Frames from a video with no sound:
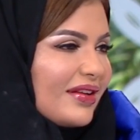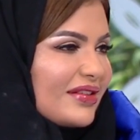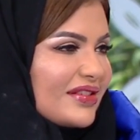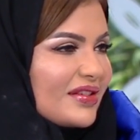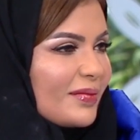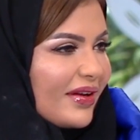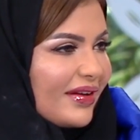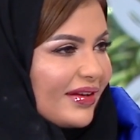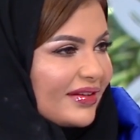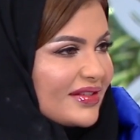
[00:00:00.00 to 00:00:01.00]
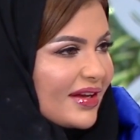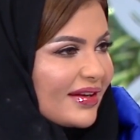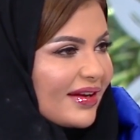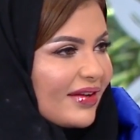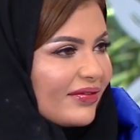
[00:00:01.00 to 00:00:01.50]
الزمن اللي
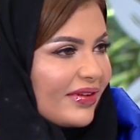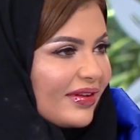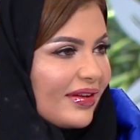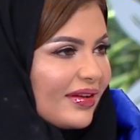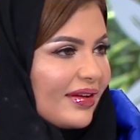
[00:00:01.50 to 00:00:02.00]
يستغرقه في الـ